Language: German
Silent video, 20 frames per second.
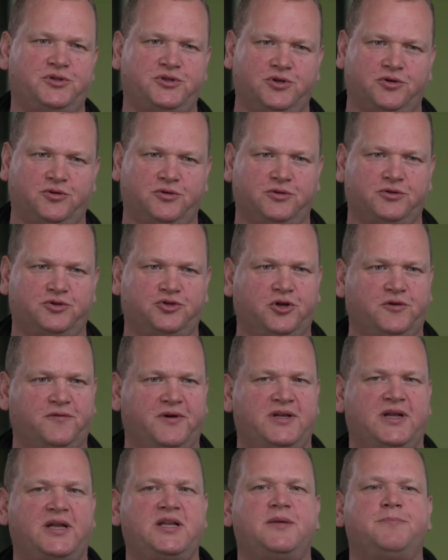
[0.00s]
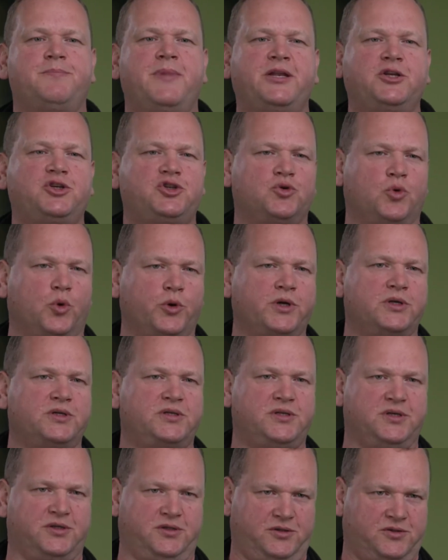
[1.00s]
sich auch ein Stück weit an den Menschen
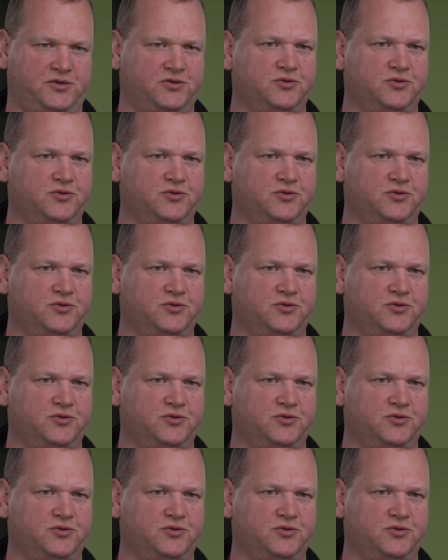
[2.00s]
orientieren in